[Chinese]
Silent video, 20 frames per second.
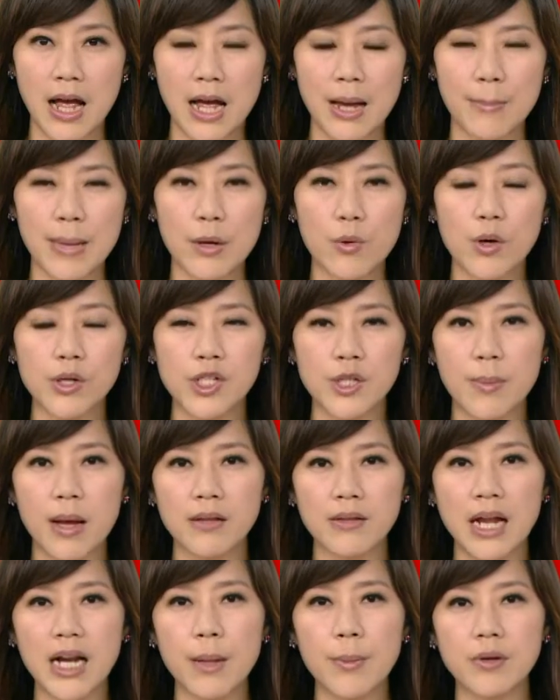美国职
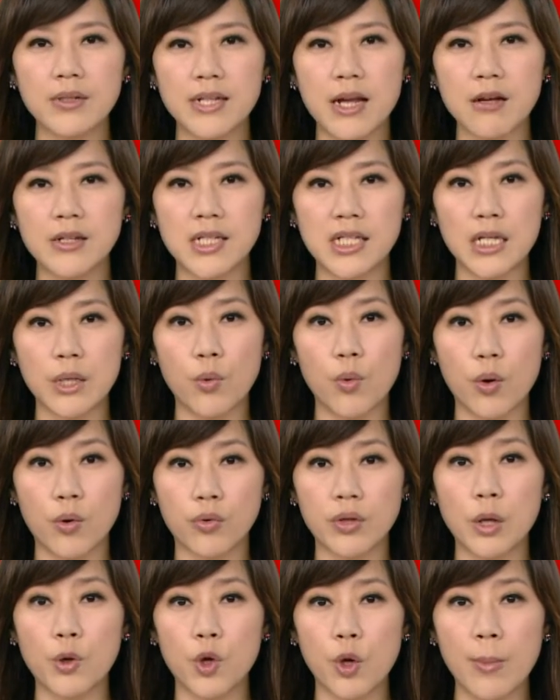棒大联盟消息，我
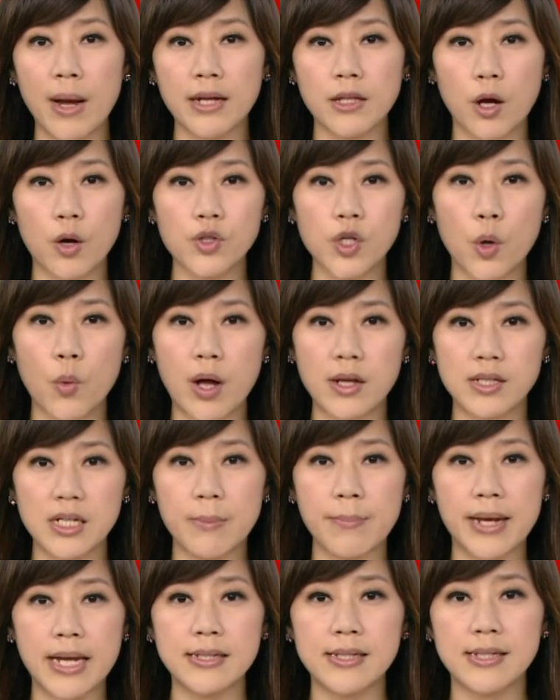国的旅美投手王
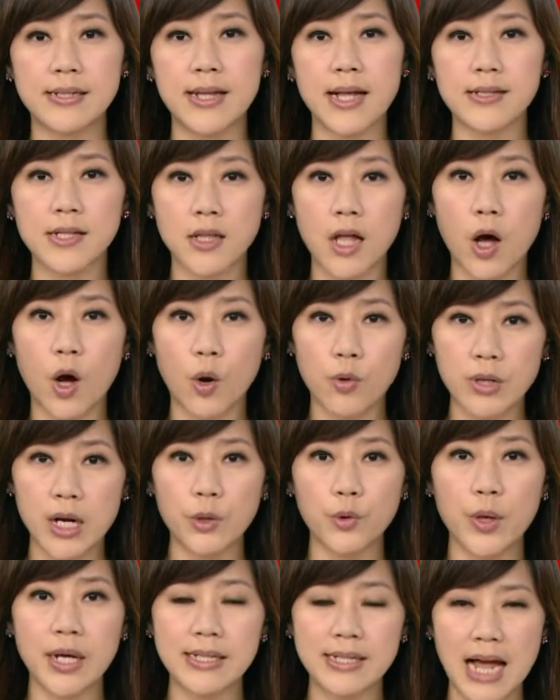建民今天遭到红
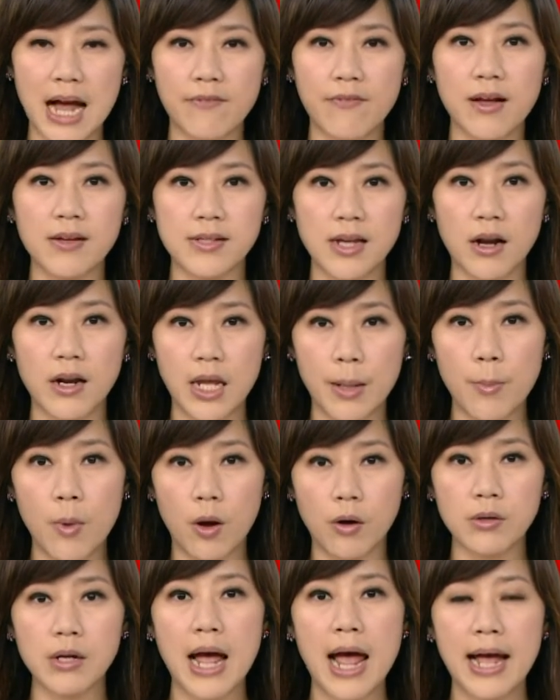人队下放小联
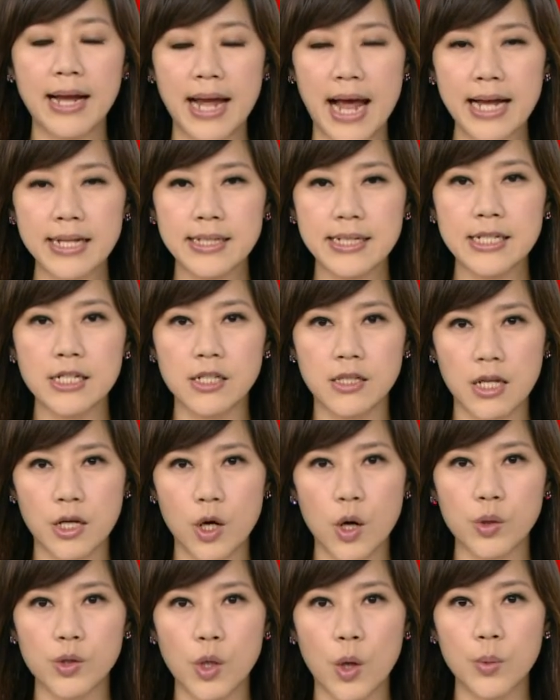盟，开季只
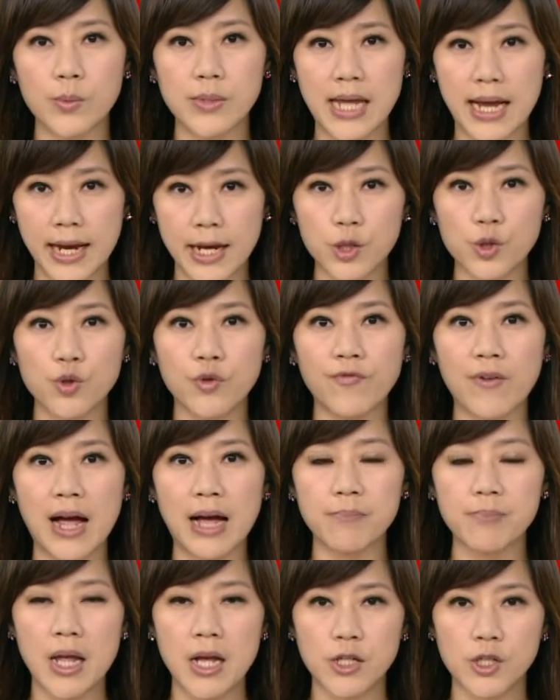能够从三 A 出
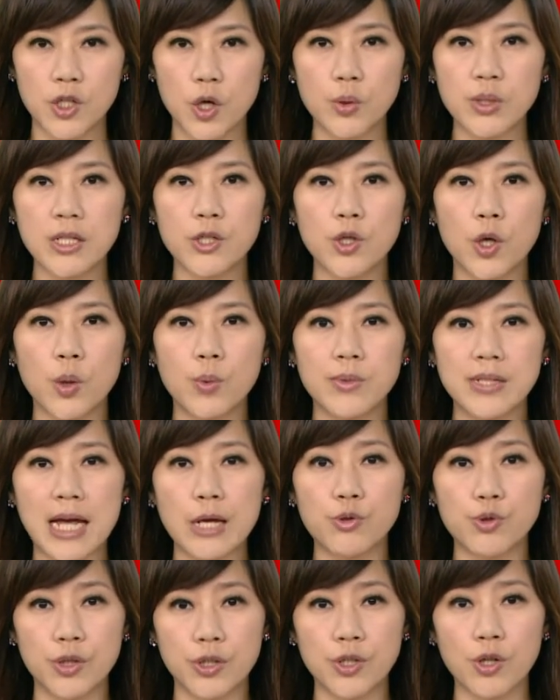发，球季中
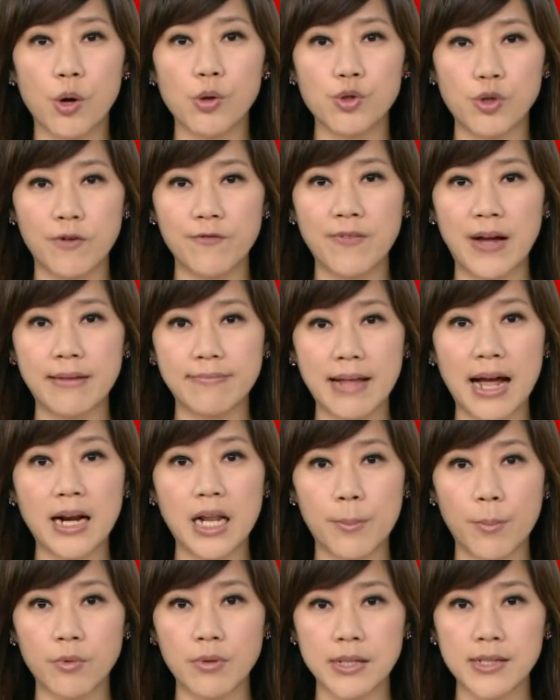在寻求重返大
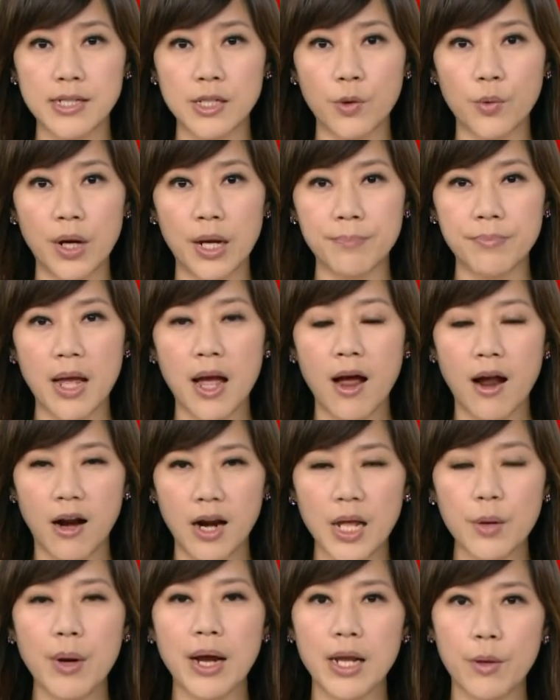联盟的机会。
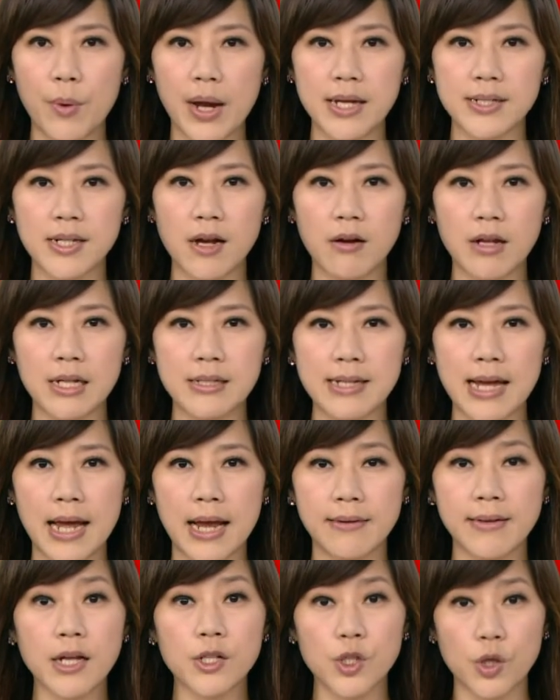而另外一位效力
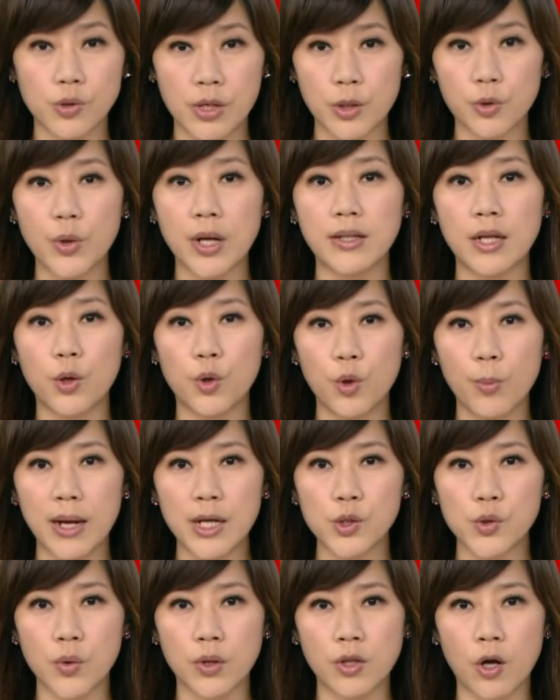在酿酒人队的旅
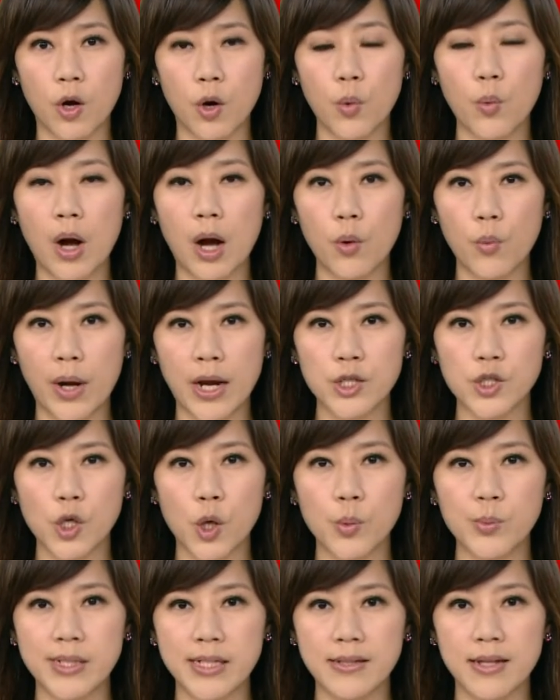美左投王维
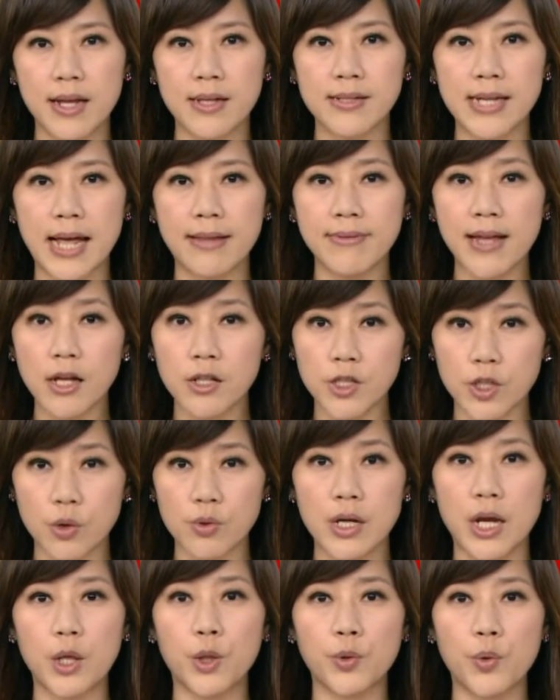忠，今天在酿
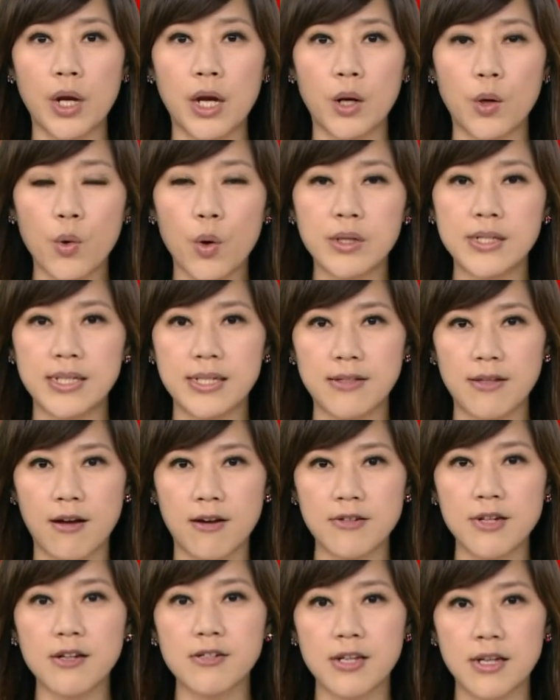酒人队洛基
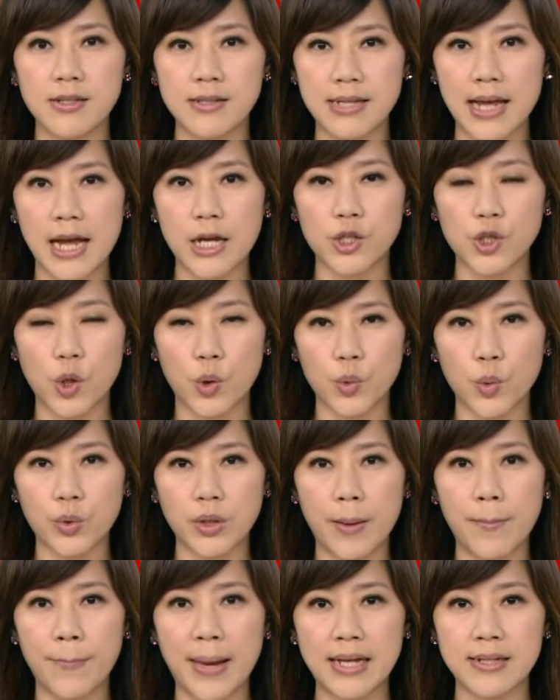的热身赛首度
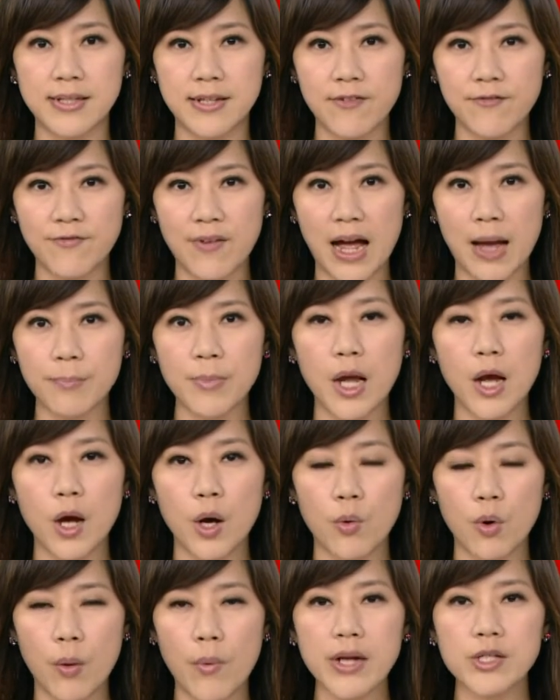登板先发，
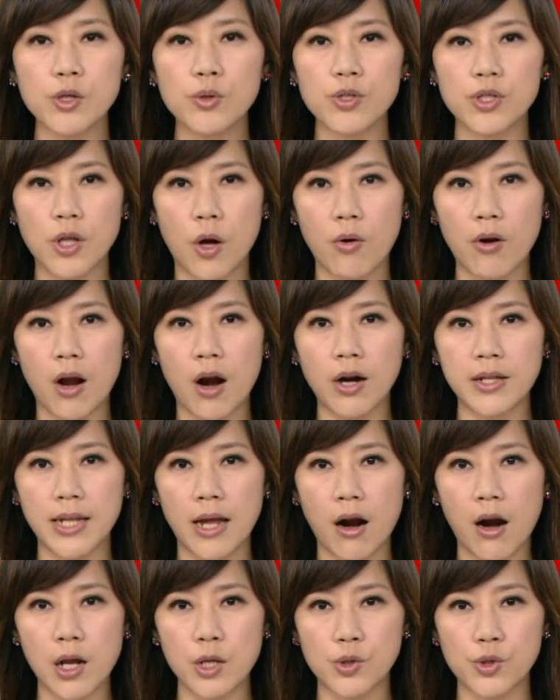王维忠只投了二
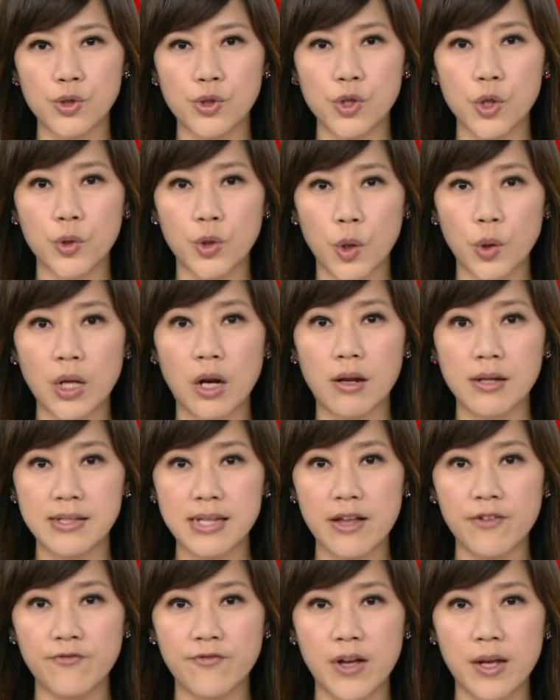点二局就丢掉了
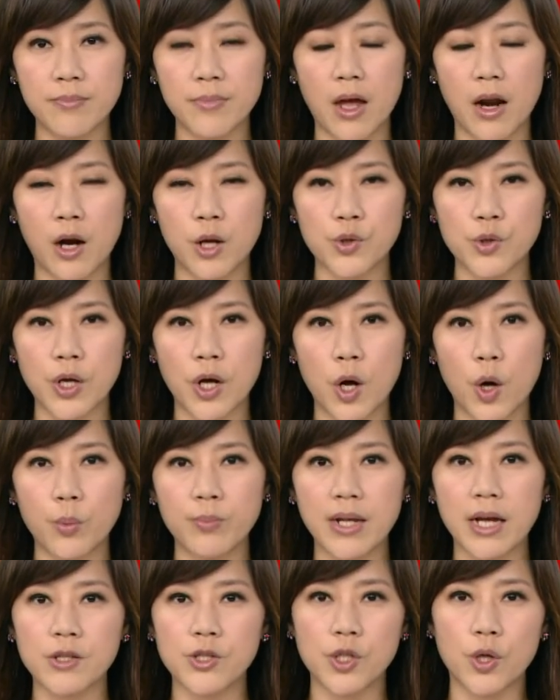三分，而最后
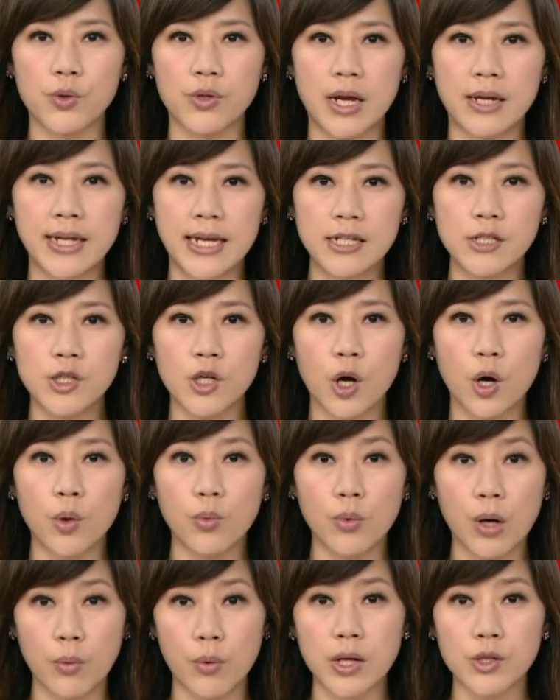酿酒人赢球，
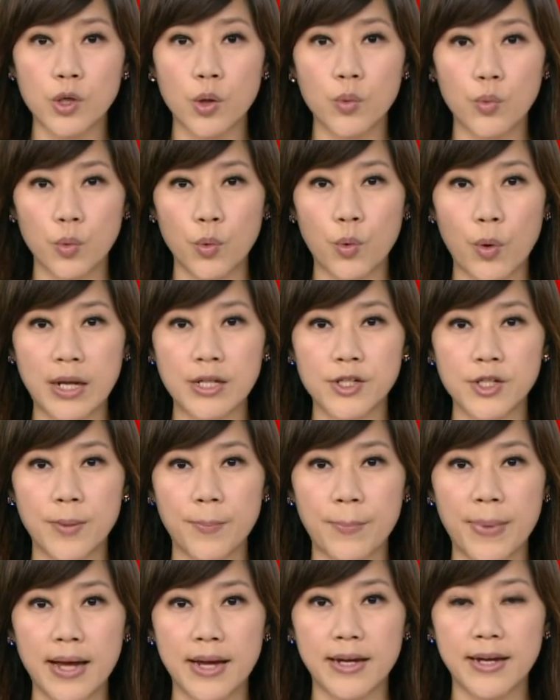王维忠无关
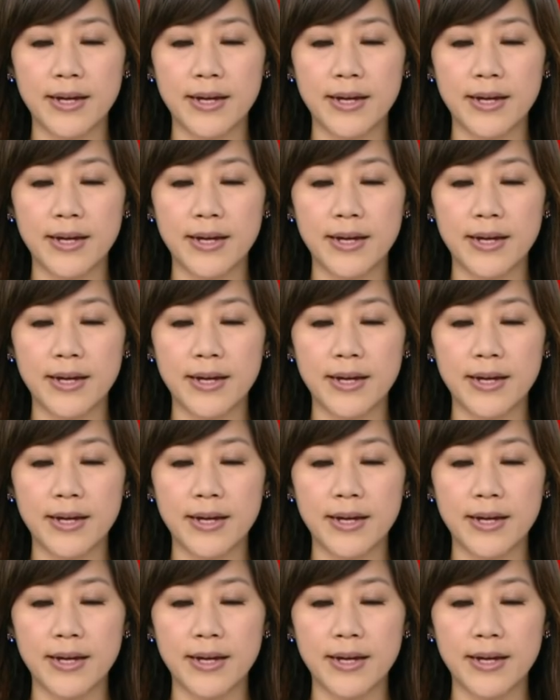胜败。